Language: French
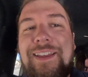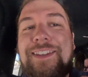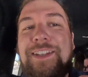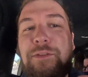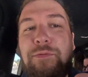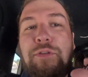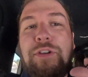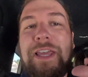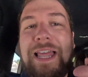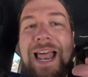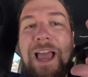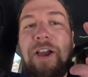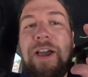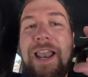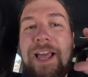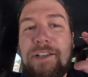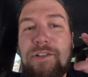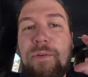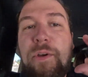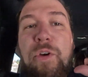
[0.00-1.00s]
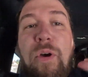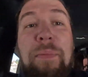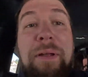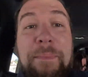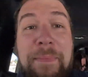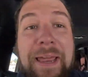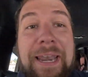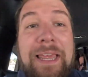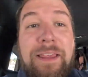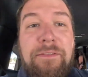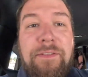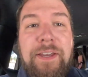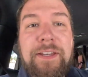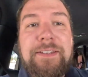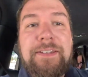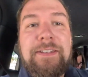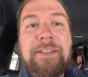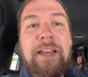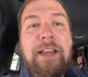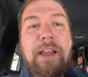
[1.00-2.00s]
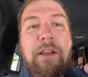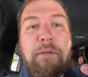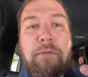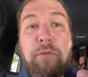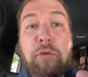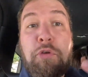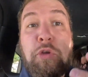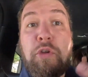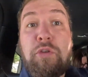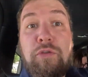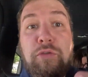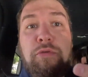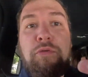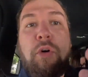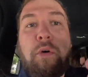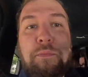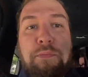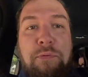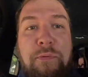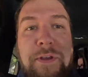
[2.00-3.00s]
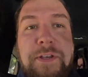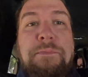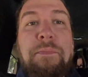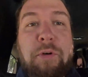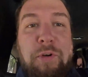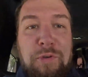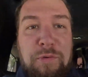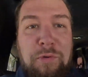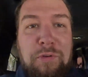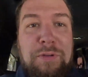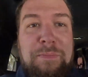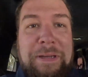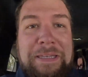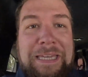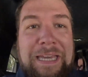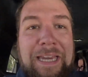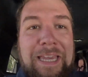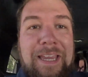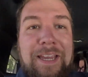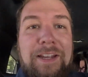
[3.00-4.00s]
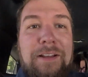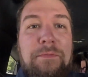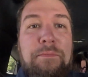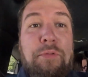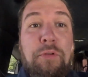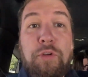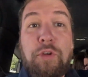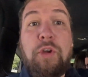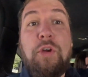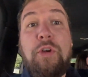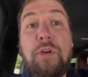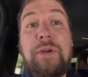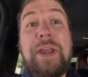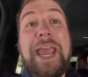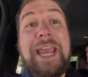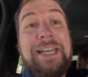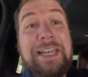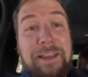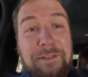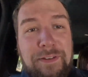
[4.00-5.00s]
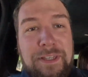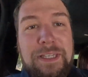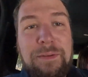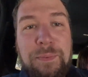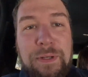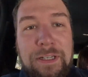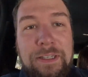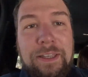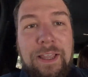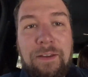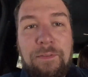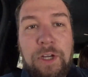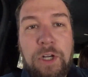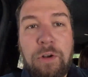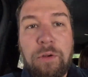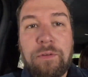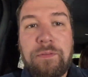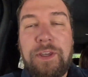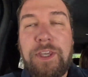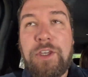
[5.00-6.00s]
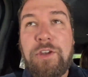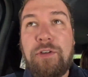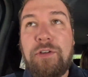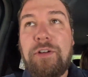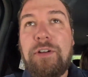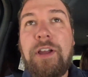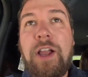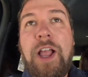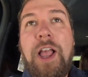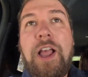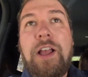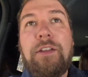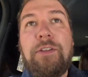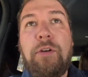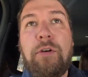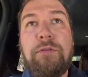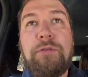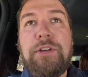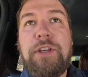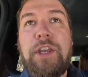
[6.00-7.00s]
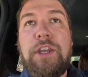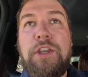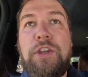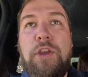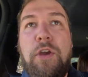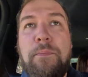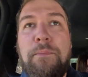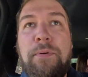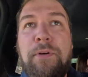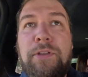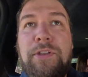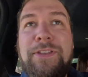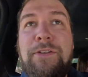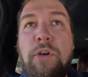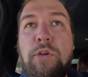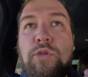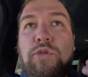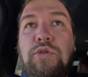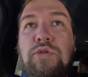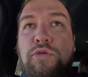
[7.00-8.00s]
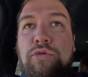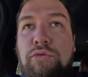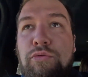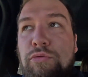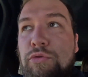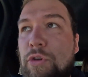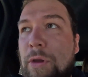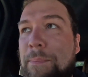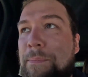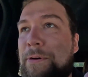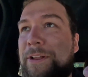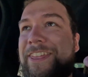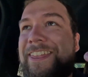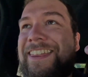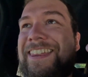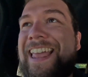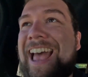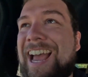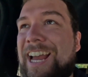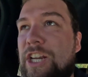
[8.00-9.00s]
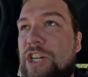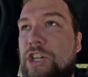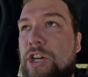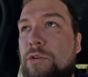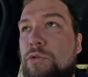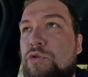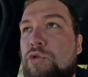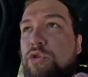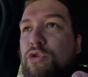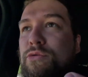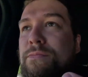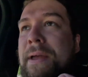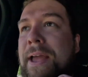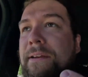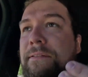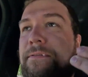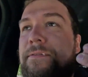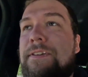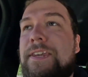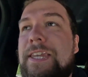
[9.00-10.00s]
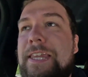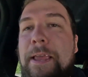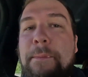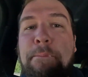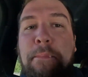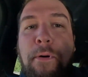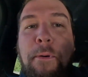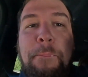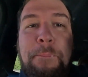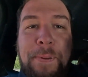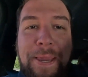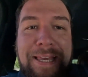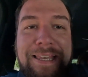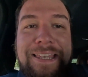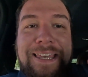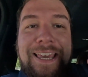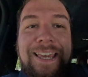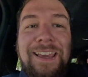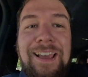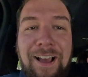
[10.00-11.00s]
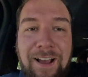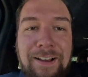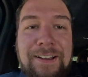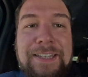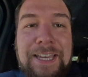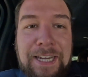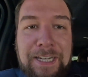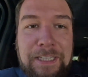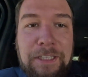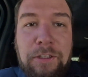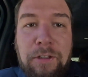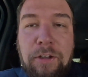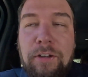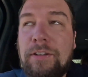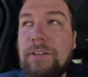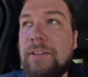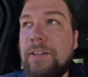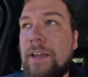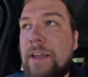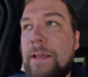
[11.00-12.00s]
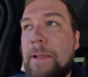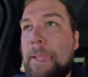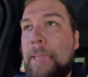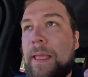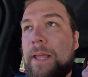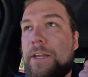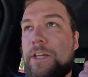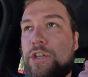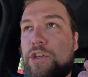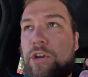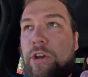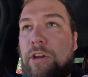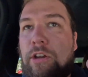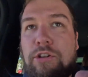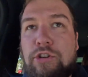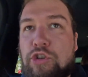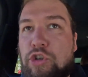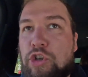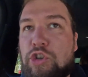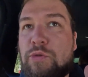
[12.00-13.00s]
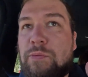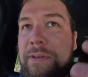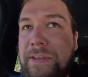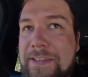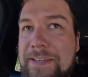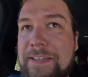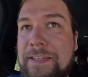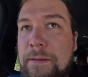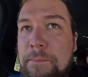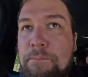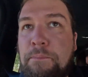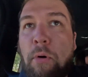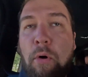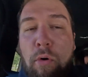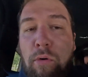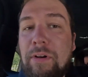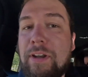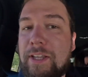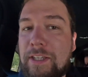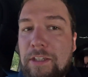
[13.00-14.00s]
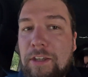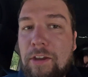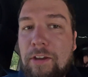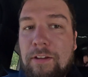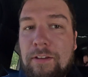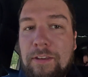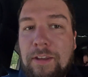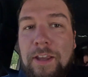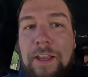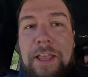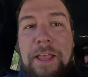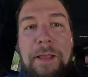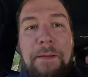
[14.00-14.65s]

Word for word: Dites-vous que la relation est complètement à l'inverse. Il faut que nous, on puisse produire du matériel pour qu'eux aient de la visibilité avec leur véhicule. Donc, il n'y a pas de sous, il n'y a pas d'argent. Aujourd'hui, ma vie n'est pas payée grâce à Lincoln. Je, je suis ici pour Lincoln,